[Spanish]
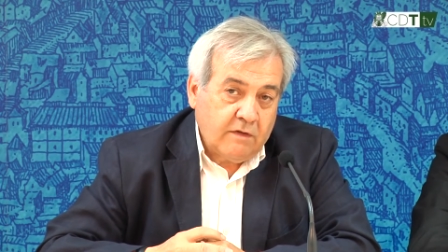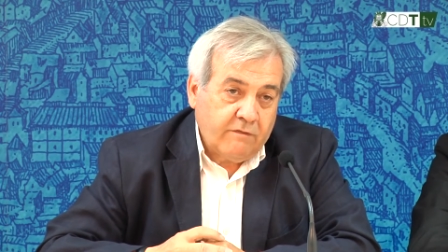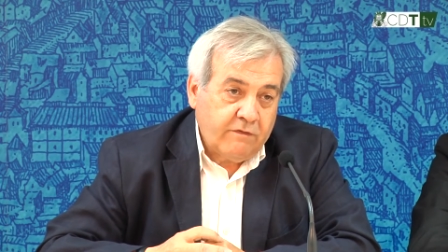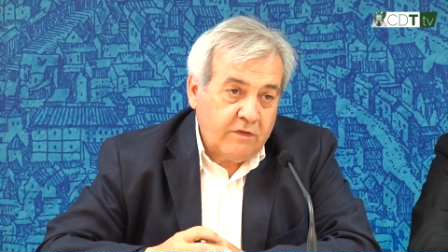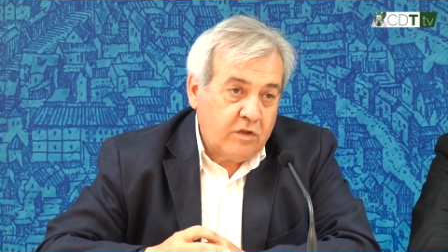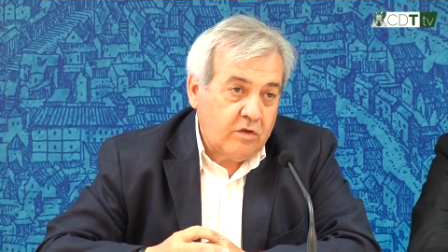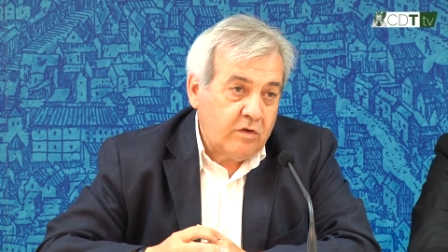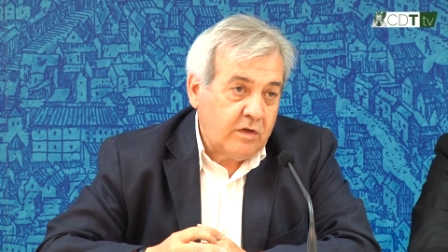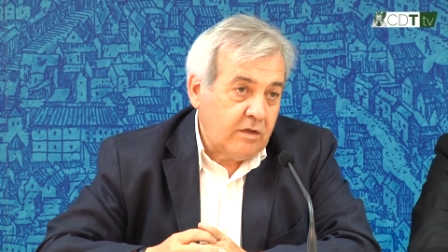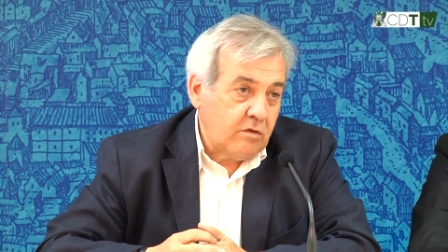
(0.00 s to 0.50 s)

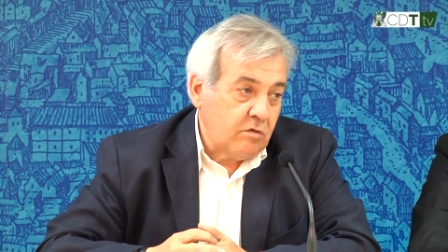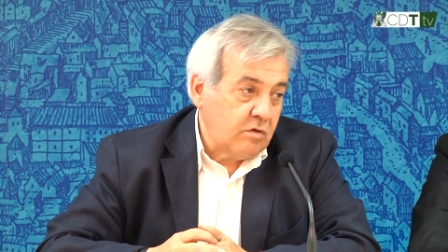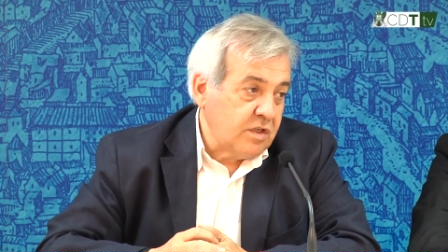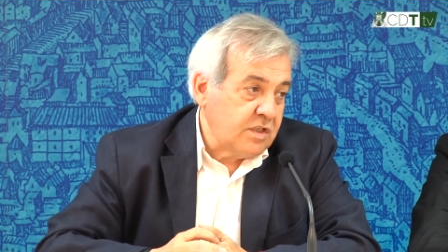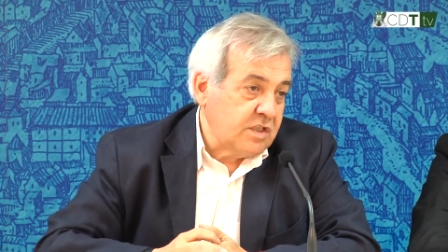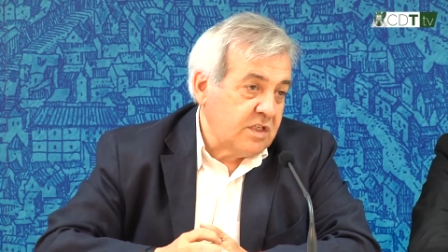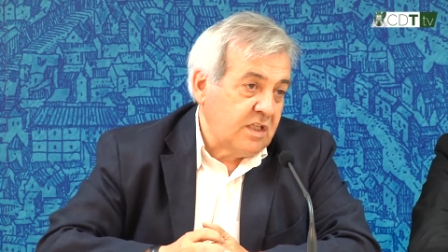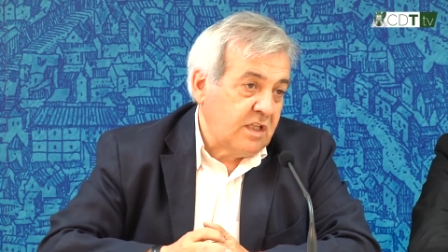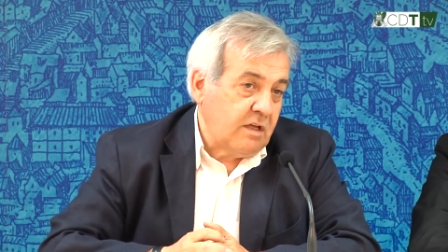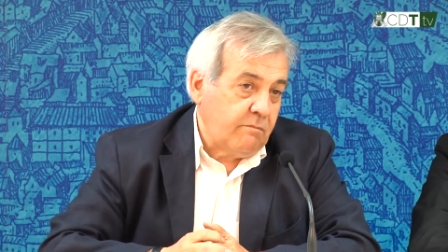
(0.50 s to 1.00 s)
aficionados
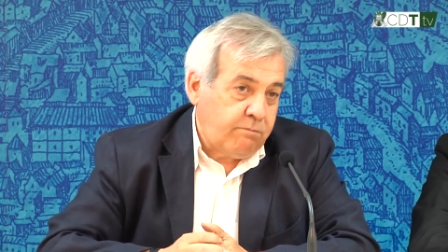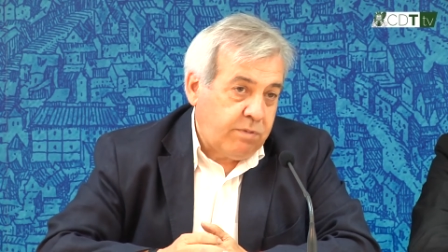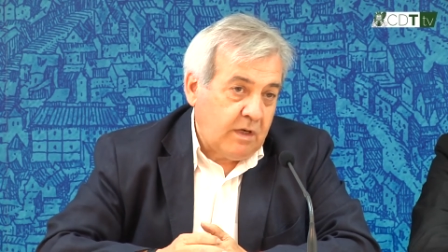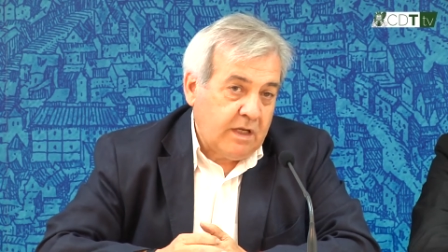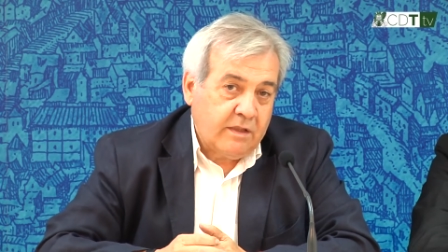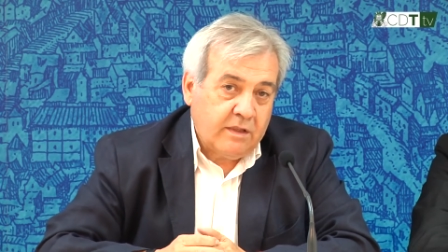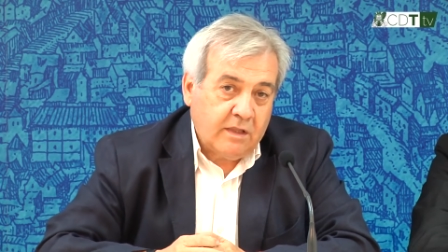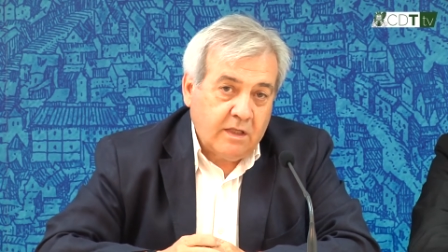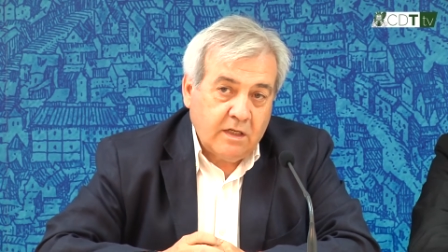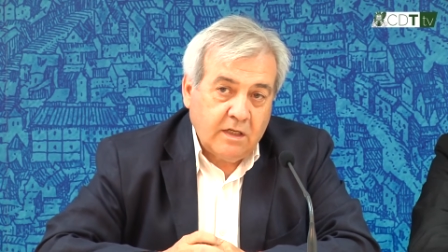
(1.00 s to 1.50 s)
que se
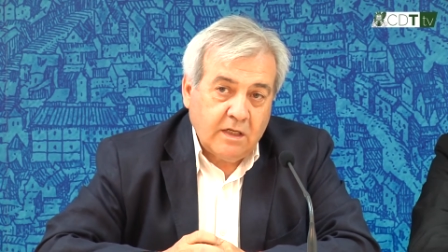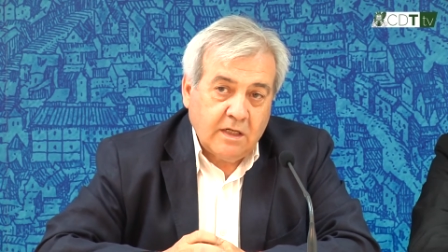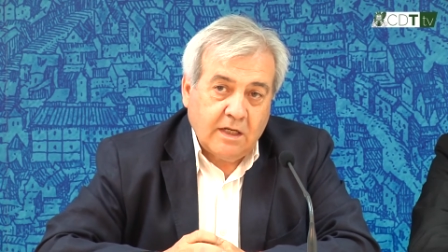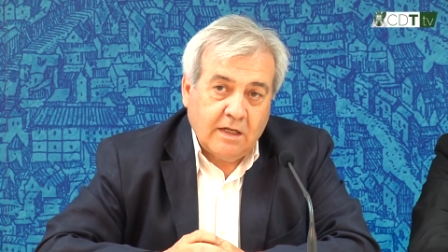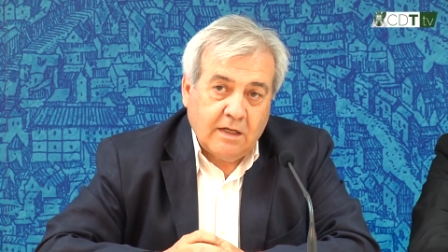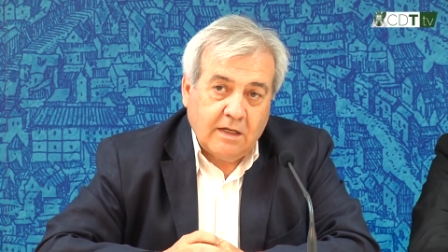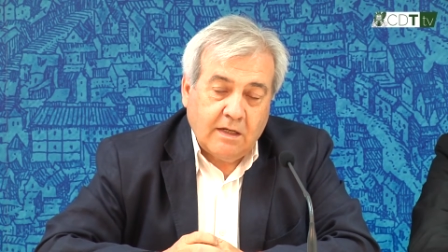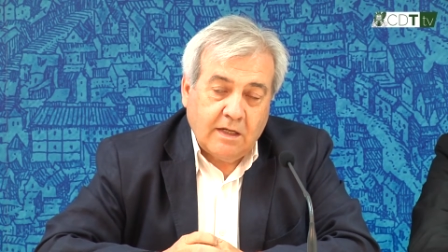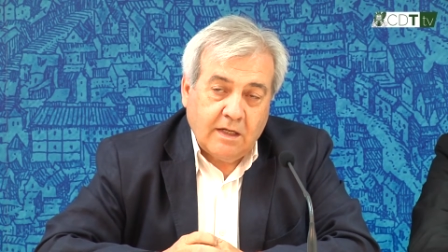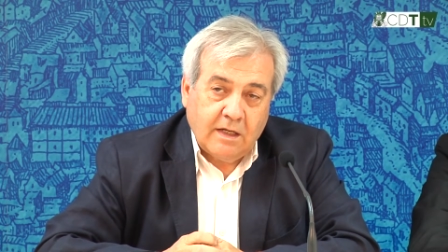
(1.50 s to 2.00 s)
desplacen
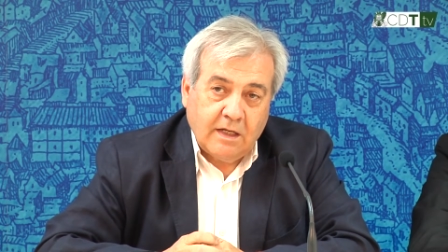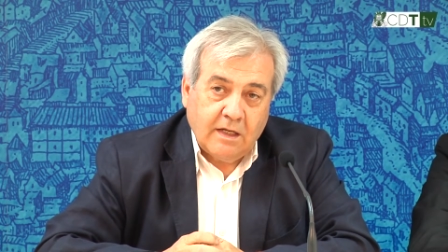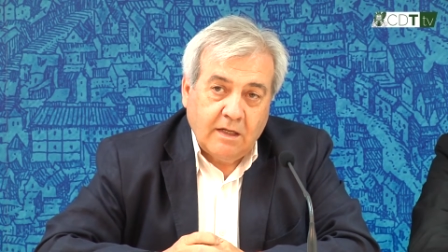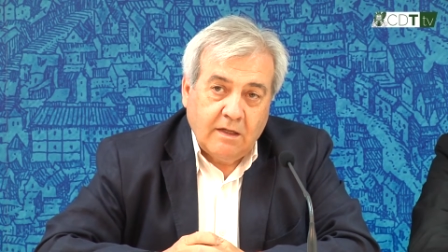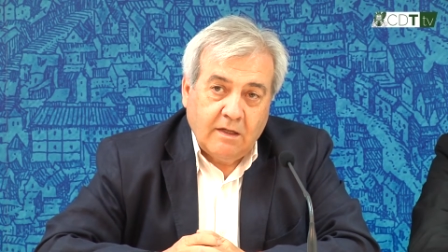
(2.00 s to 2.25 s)
a,